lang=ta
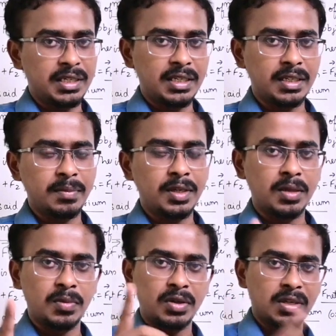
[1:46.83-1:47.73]
ரெண்டு இதாக
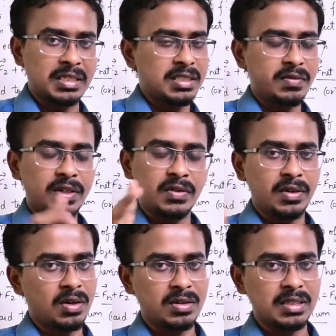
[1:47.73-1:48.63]
பிரிக்க முடியும் கன்சர்வேட்டிவ்
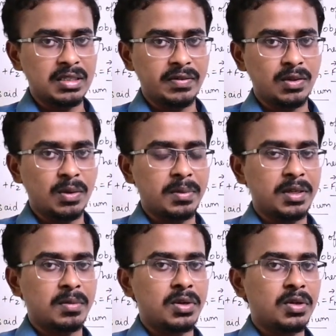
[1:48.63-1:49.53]
அண்ட் நான் கன்சர்வேட்டிவாக
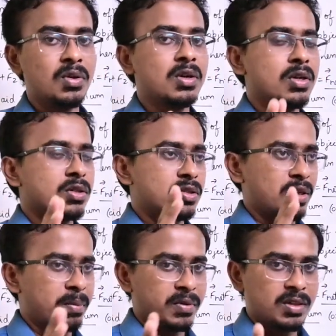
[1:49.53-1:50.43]
பிரிக்க முடியும் ஸோ
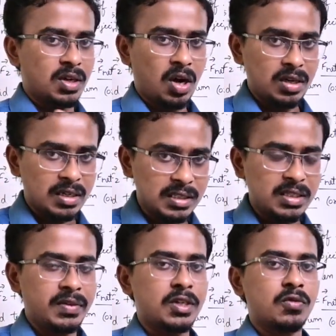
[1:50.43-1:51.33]
இப்போ வந்து நான்
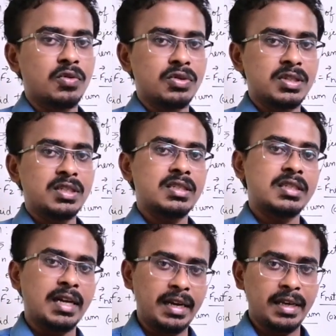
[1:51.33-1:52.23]
கன்சர்வேட்டிவ் ஃபோர்ஸஸ்
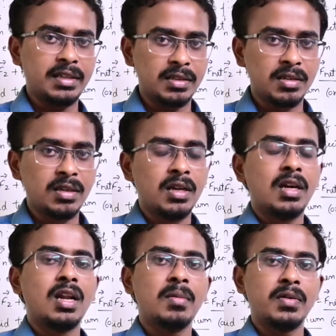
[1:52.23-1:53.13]
கிடையாது
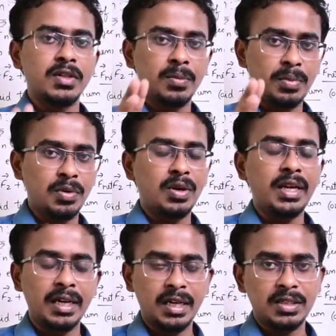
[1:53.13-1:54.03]
நம்ம வந்து பியூர்லி
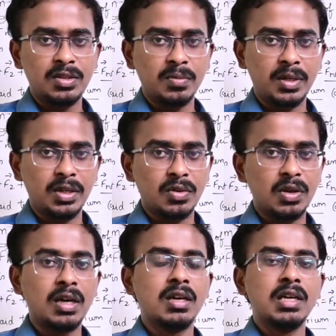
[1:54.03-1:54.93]
என்ன அசியூம்
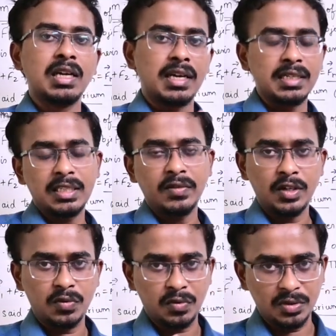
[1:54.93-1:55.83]
பண்ணிக்கிறோன்னா
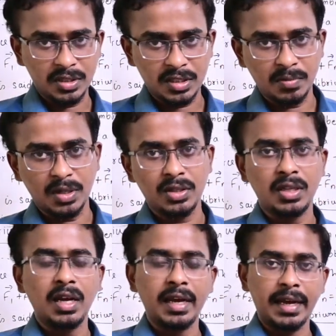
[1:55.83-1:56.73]
கன்சர்வேட்டிவ் ஃபோர்ஸஸ்
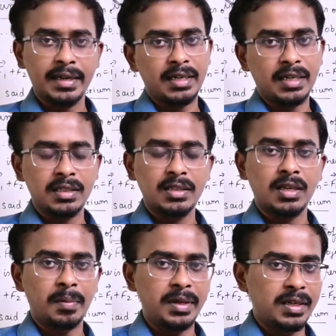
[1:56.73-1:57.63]
மட்டும்தான் ஆக்ட் ஆகுது
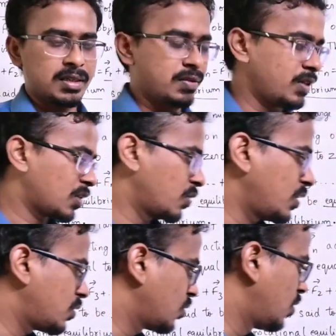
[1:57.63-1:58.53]
அப்படின்றத வி ஆர்
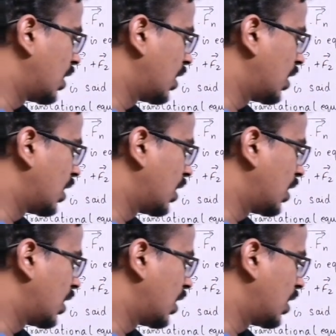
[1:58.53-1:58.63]
கோயிங் டு